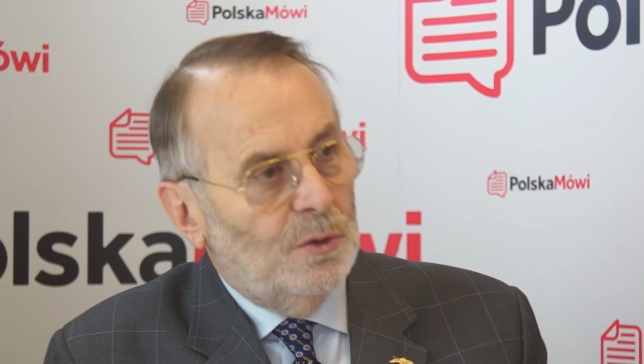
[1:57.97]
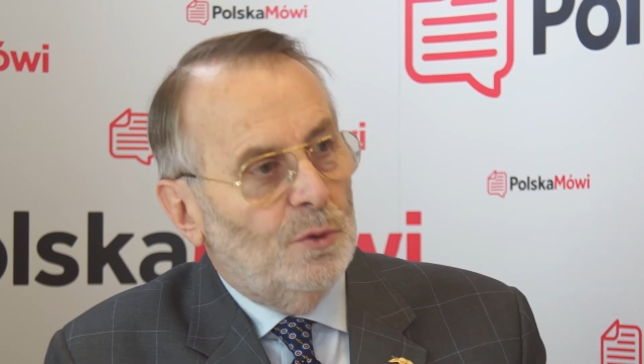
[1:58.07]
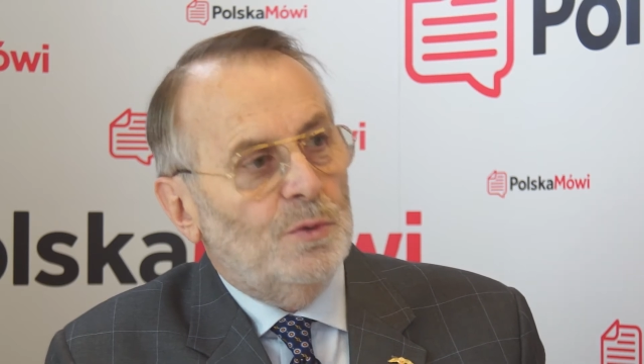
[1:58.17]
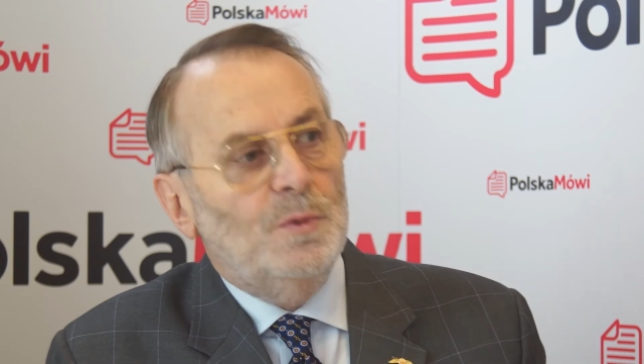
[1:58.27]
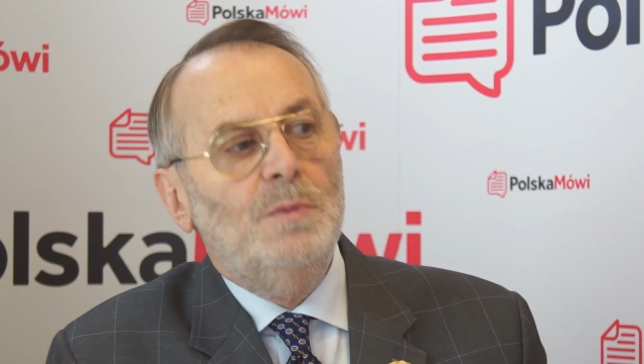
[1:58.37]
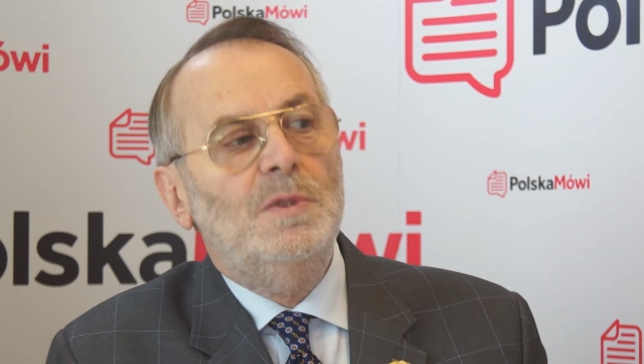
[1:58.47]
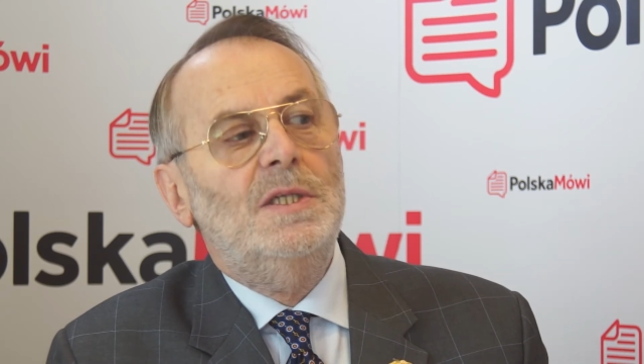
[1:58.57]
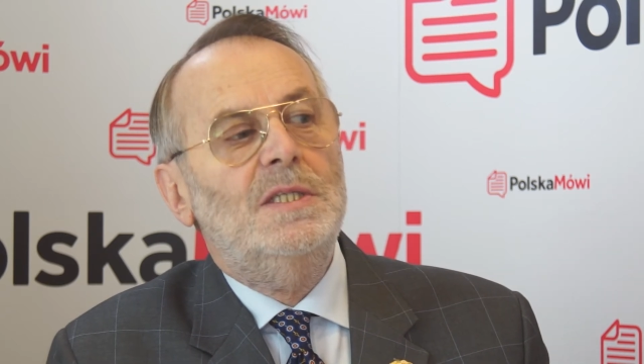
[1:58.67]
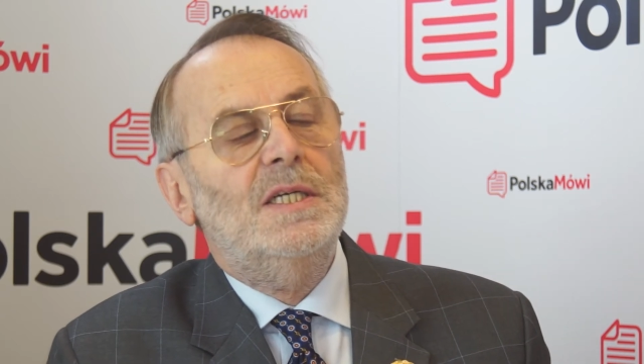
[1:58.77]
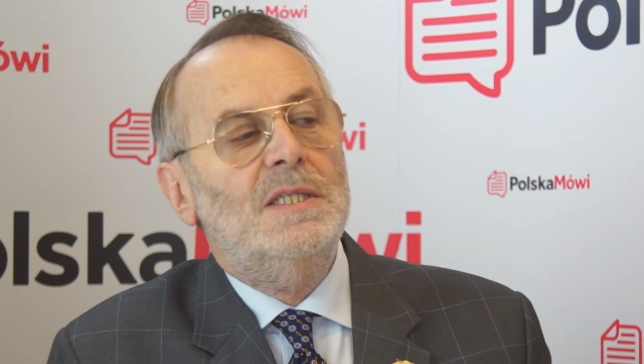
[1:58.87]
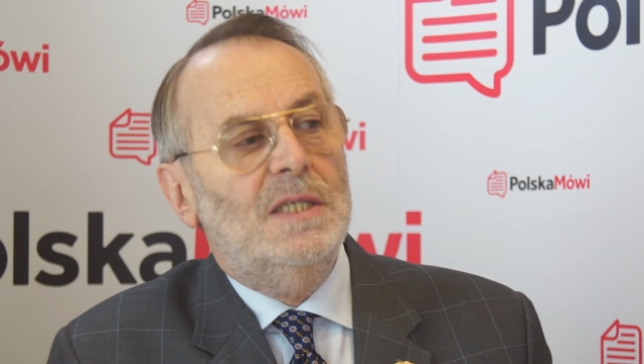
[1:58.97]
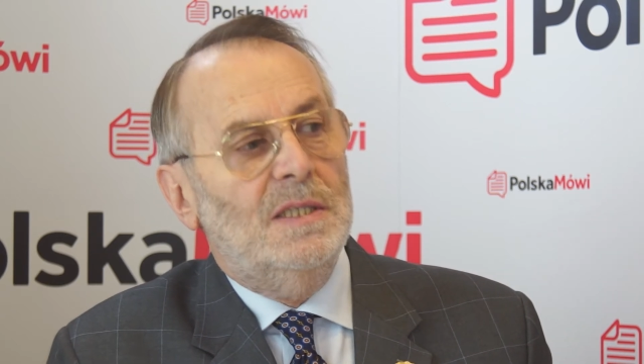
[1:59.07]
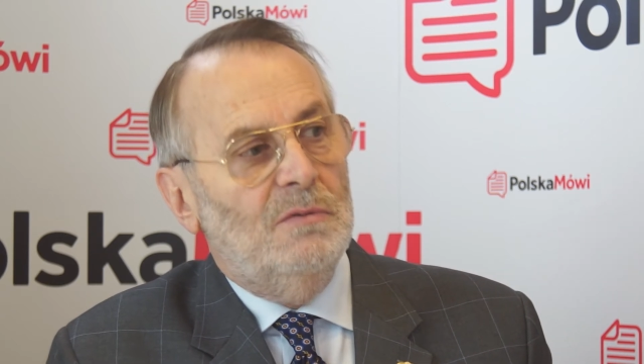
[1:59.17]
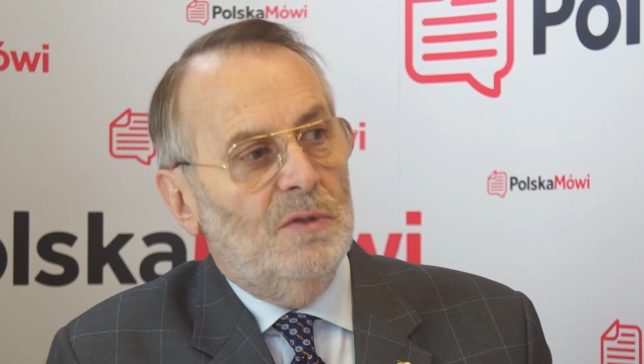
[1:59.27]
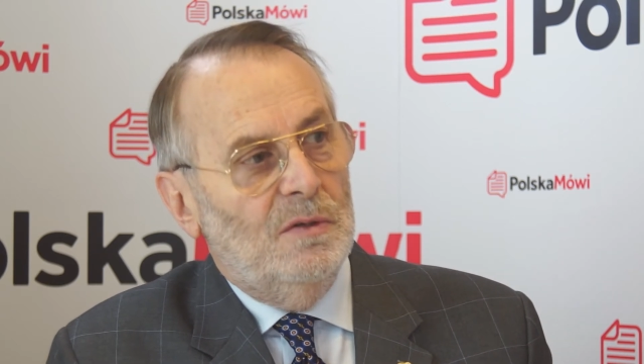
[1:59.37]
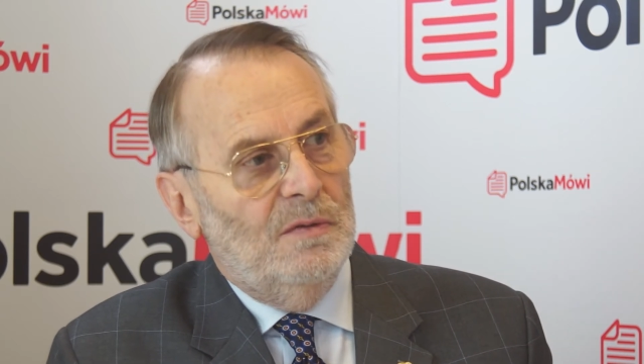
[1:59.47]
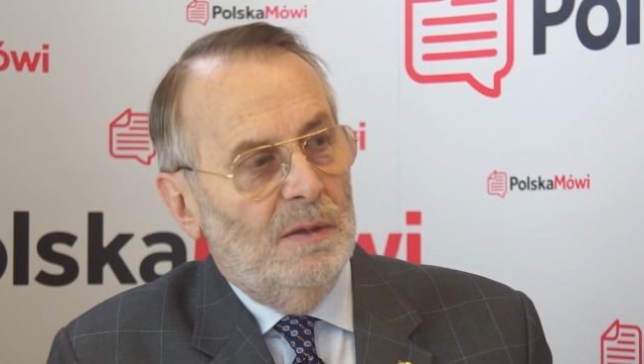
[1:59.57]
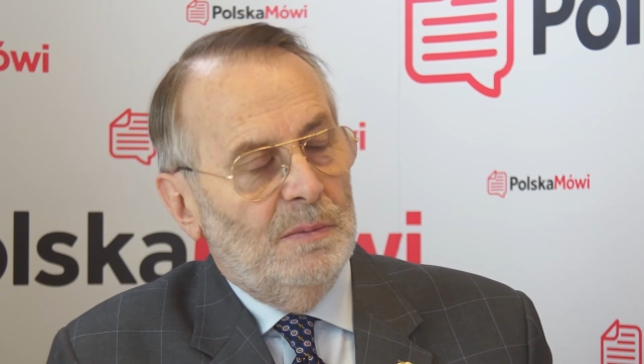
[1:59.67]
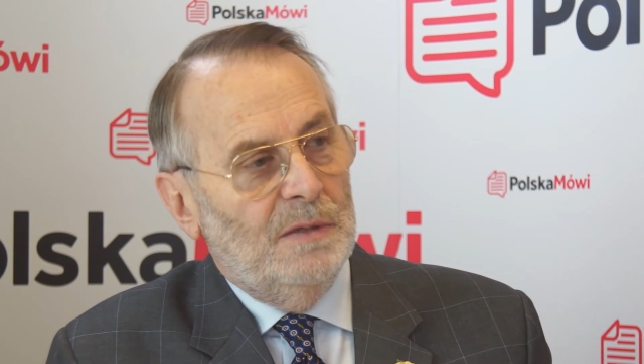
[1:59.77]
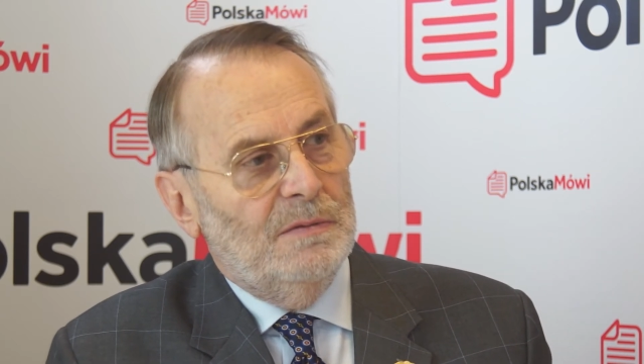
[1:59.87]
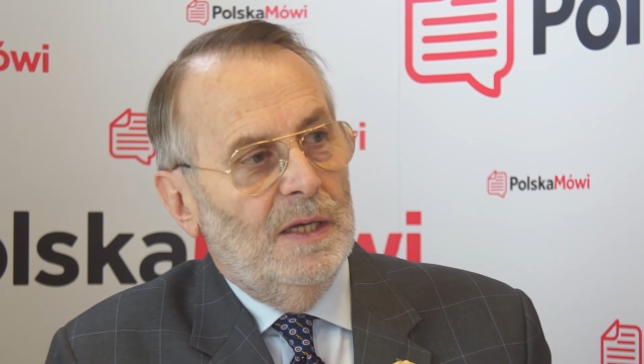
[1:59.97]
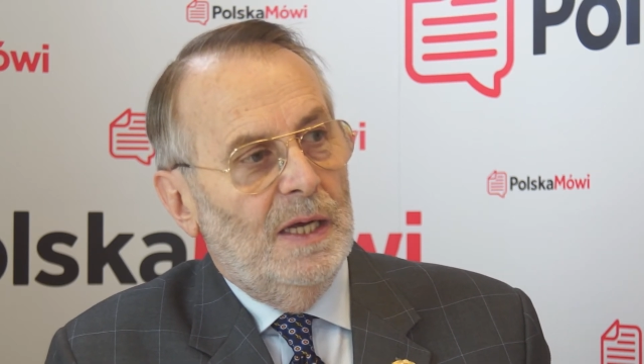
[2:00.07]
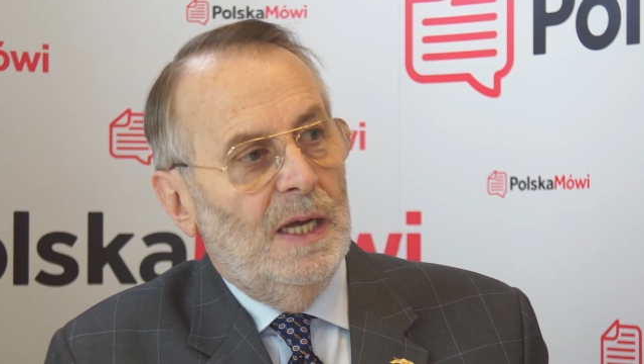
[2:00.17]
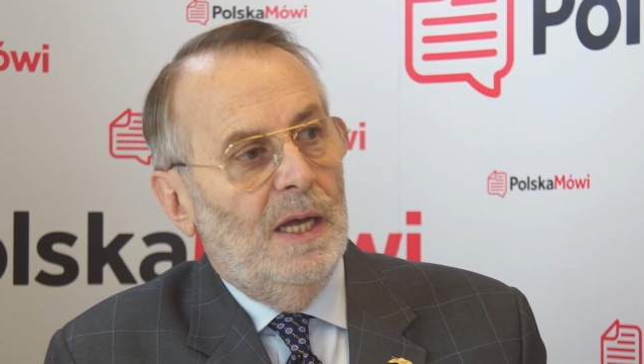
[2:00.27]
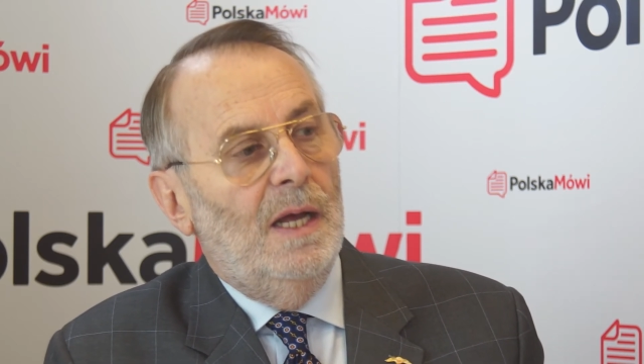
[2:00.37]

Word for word: Tu już musi być licencja zawodowa, prawda?